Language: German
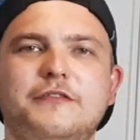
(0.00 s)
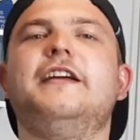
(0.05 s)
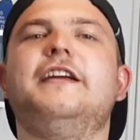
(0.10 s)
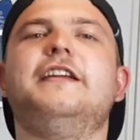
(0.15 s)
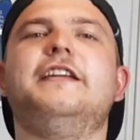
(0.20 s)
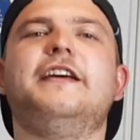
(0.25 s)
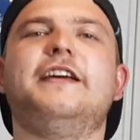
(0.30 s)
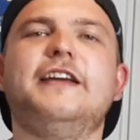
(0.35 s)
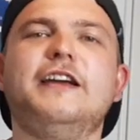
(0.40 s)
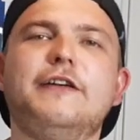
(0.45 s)
In
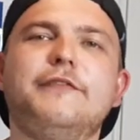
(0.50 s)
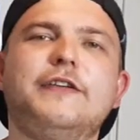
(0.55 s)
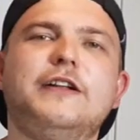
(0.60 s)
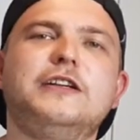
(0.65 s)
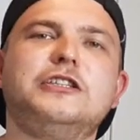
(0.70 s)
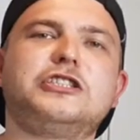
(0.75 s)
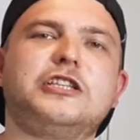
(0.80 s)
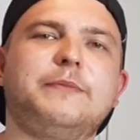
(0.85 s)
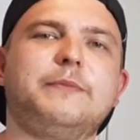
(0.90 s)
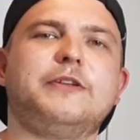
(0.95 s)
der EFL
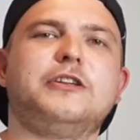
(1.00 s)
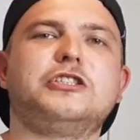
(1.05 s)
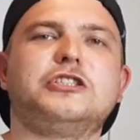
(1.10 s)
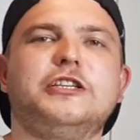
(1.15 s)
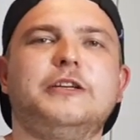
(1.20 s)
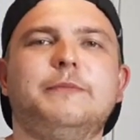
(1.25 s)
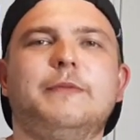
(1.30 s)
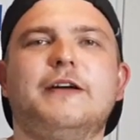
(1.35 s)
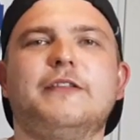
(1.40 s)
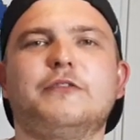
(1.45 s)

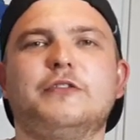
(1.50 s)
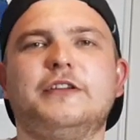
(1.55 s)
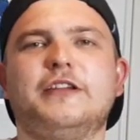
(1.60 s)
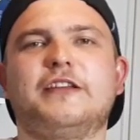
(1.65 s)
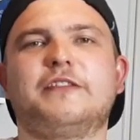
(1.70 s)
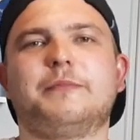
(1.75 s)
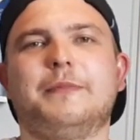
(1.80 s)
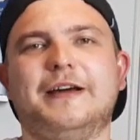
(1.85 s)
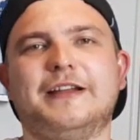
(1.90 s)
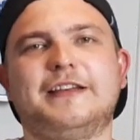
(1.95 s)
Championship, also in der
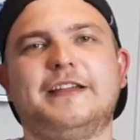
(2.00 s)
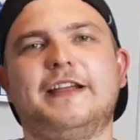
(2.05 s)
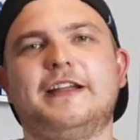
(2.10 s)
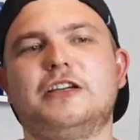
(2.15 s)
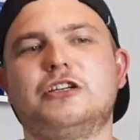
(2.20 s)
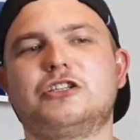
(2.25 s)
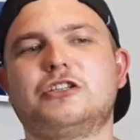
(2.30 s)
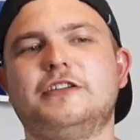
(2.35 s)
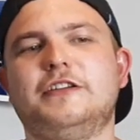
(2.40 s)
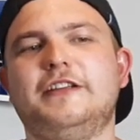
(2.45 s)
zweiten
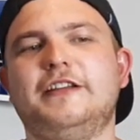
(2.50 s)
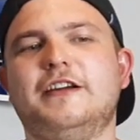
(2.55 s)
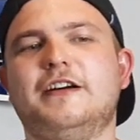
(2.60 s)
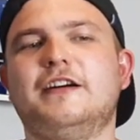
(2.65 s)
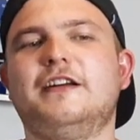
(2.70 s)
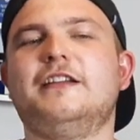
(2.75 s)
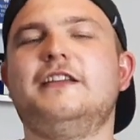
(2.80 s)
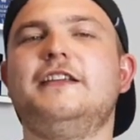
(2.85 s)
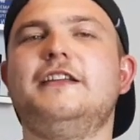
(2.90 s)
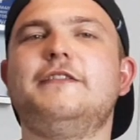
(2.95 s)
englischen Liga,
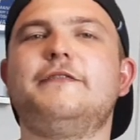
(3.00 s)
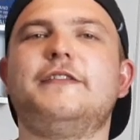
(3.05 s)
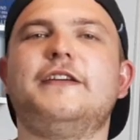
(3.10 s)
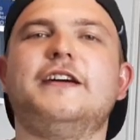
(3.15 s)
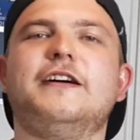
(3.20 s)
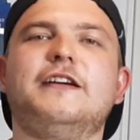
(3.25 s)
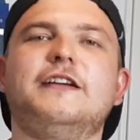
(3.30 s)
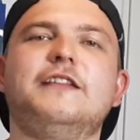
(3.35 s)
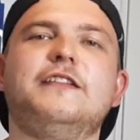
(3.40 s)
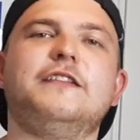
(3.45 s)
lief
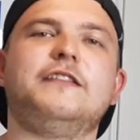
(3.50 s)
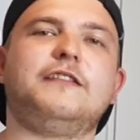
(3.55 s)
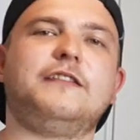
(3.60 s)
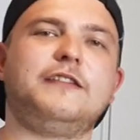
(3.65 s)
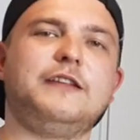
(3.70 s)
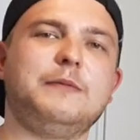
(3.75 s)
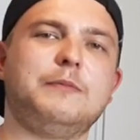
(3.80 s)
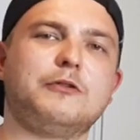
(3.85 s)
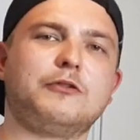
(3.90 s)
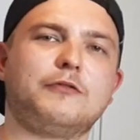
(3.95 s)
er
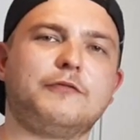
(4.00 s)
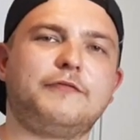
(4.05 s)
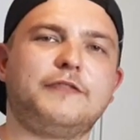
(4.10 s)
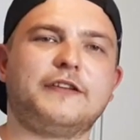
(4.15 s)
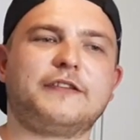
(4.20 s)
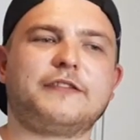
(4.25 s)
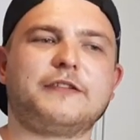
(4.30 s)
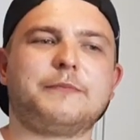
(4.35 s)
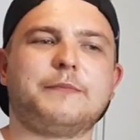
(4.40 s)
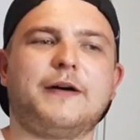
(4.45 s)

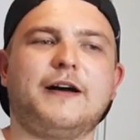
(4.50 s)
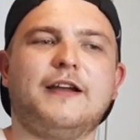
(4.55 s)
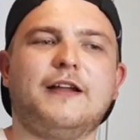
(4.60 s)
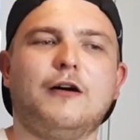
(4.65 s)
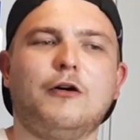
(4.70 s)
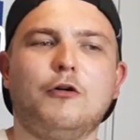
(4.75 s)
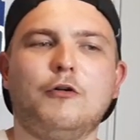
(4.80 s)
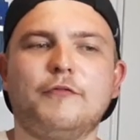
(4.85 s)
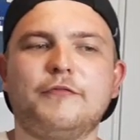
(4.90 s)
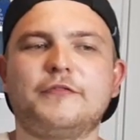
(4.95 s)
47 Mal
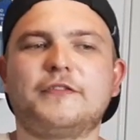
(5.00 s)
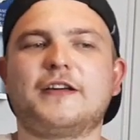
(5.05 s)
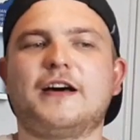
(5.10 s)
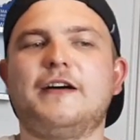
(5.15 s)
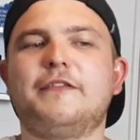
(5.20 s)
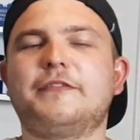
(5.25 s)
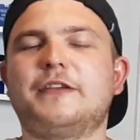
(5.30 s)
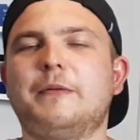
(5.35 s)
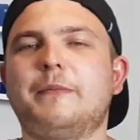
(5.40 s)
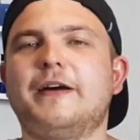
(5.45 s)
auf,
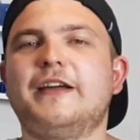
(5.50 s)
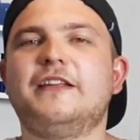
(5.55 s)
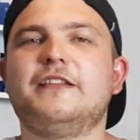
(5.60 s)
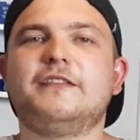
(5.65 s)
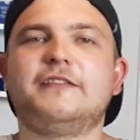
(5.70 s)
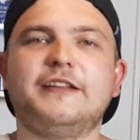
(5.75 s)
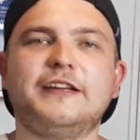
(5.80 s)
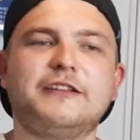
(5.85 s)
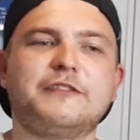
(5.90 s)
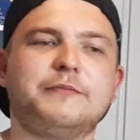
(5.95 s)
traf dabei
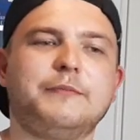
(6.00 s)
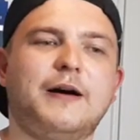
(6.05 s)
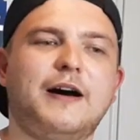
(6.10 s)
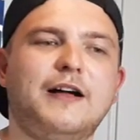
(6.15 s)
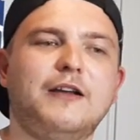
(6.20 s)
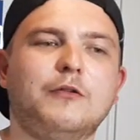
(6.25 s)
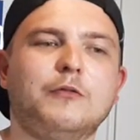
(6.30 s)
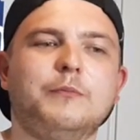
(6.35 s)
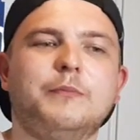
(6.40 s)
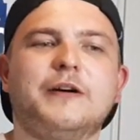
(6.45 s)
6 Mal
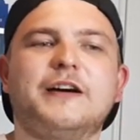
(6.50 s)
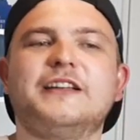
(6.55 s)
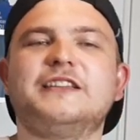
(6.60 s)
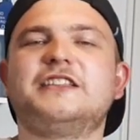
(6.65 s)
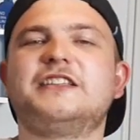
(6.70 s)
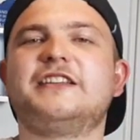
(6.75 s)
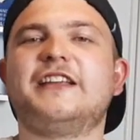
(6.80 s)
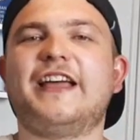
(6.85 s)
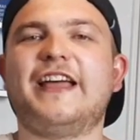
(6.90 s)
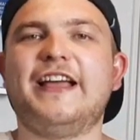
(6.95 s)
und
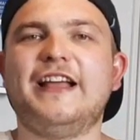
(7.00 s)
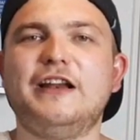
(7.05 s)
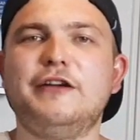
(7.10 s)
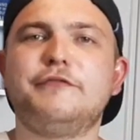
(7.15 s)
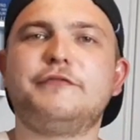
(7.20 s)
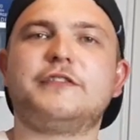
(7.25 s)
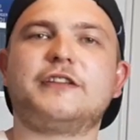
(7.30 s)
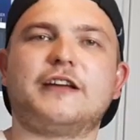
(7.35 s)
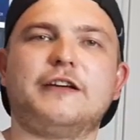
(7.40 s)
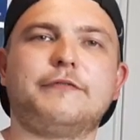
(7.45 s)
bereitete
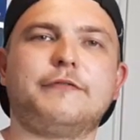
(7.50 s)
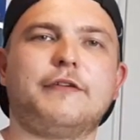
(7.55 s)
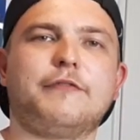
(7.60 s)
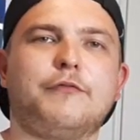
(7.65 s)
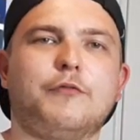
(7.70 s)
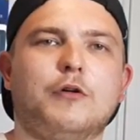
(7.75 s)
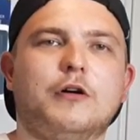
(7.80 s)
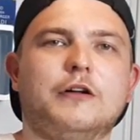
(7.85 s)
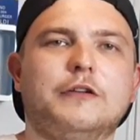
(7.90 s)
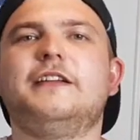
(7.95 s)
11 Treffer
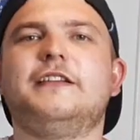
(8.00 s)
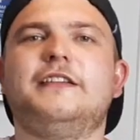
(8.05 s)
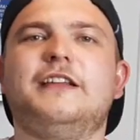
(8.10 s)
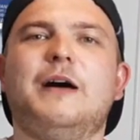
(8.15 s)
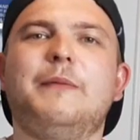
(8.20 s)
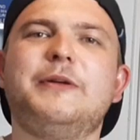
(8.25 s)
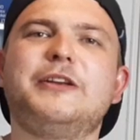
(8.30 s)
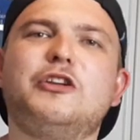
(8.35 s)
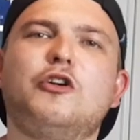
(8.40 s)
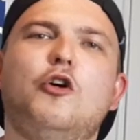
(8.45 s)
vor.
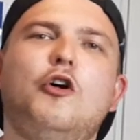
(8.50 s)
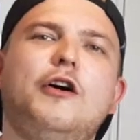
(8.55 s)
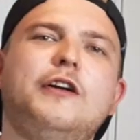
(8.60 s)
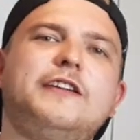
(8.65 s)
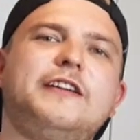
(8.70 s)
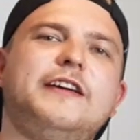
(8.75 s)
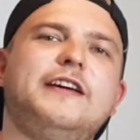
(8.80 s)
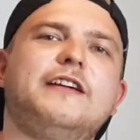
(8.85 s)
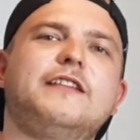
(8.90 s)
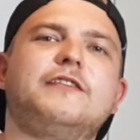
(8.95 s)
Damit
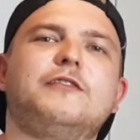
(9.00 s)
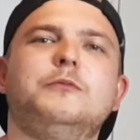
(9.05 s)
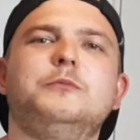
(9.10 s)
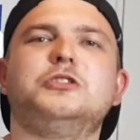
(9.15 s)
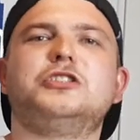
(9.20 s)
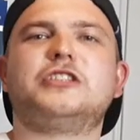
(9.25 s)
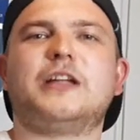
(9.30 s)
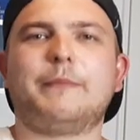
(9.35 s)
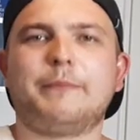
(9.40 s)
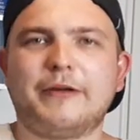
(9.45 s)
gehörte er zum
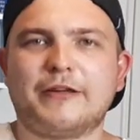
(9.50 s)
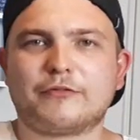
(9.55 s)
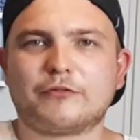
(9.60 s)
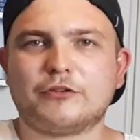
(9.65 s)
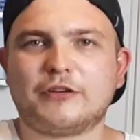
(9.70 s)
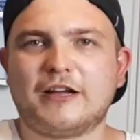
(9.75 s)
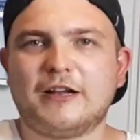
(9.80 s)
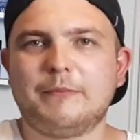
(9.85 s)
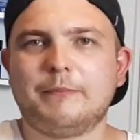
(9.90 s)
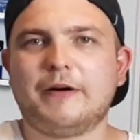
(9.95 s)

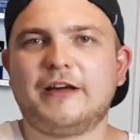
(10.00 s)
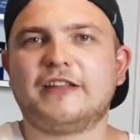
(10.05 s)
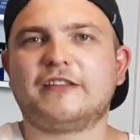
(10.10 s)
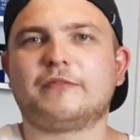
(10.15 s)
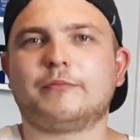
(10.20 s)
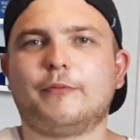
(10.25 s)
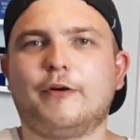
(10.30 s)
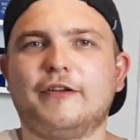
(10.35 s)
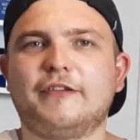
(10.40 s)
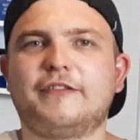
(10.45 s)
Stammpersonal bei
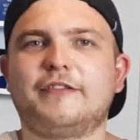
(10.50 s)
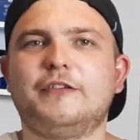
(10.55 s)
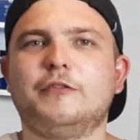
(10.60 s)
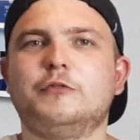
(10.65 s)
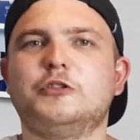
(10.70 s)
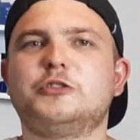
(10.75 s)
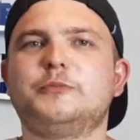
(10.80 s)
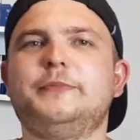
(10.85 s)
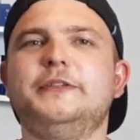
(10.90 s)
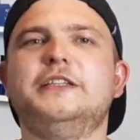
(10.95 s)
Swansea und
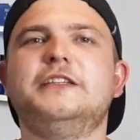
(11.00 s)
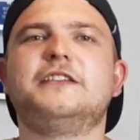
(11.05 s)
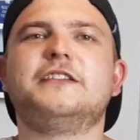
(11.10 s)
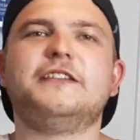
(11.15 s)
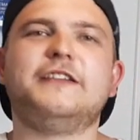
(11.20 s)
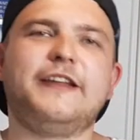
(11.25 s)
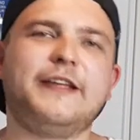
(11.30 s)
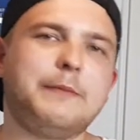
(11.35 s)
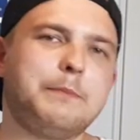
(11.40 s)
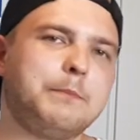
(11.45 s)
spielt
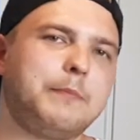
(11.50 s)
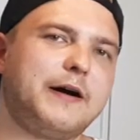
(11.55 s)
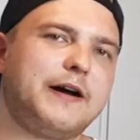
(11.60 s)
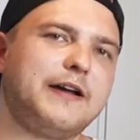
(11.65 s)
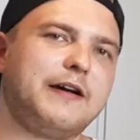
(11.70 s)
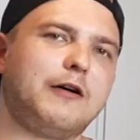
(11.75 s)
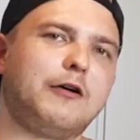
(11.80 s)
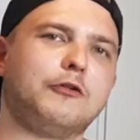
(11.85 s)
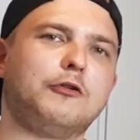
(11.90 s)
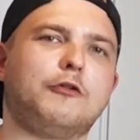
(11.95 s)
nebenbei
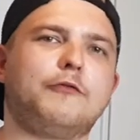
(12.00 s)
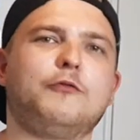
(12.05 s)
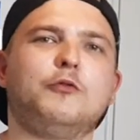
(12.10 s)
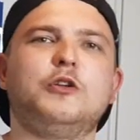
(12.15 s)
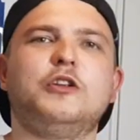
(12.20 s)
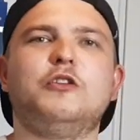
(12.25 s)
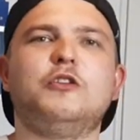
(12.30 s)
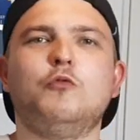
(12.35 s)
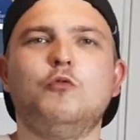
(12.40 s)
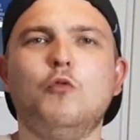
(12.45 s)
auch noch für
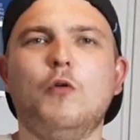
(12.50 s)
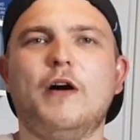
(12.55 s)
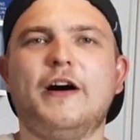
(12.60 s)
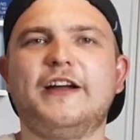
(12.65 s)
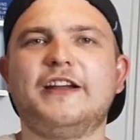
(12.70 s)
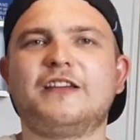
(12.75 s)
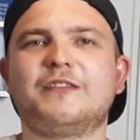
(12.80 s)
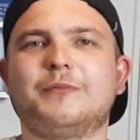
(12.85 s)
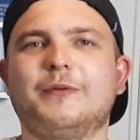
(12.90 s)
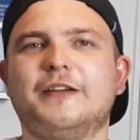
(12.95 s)
die
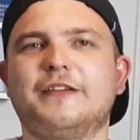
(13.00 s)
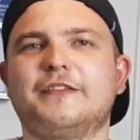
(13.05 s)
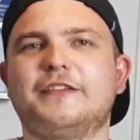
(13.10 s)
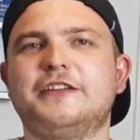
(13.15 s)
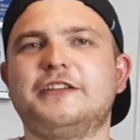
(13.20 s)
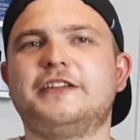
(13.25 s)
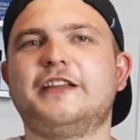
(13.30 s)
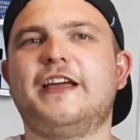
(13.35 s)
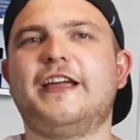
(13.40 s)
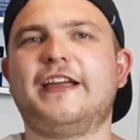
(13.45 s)
U21
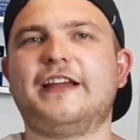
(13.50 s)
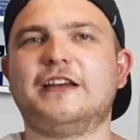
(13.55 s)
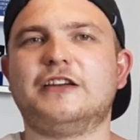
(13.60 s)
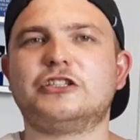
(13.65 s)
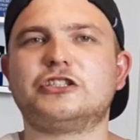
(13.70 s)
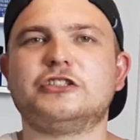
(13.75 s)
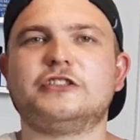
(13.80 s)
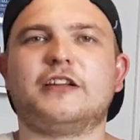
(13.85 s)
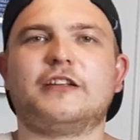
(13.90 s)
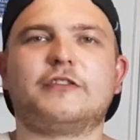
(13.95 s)
der
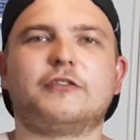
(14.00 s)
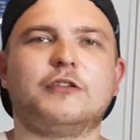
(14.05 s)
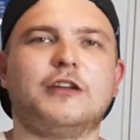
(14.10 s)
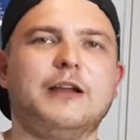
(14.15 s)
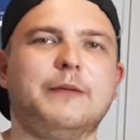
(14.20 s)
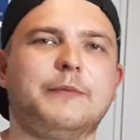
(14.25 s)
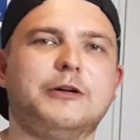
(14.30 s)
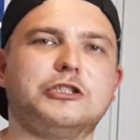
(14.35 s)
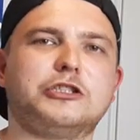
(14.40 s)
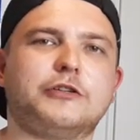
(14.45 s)
englischen
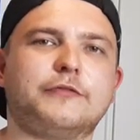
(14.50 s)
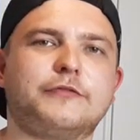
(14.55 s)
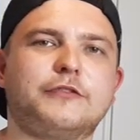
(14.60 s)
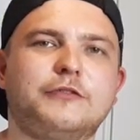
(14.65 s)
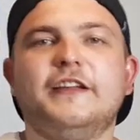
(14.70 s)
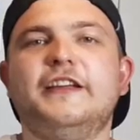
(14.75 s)
Nationalmannschaft.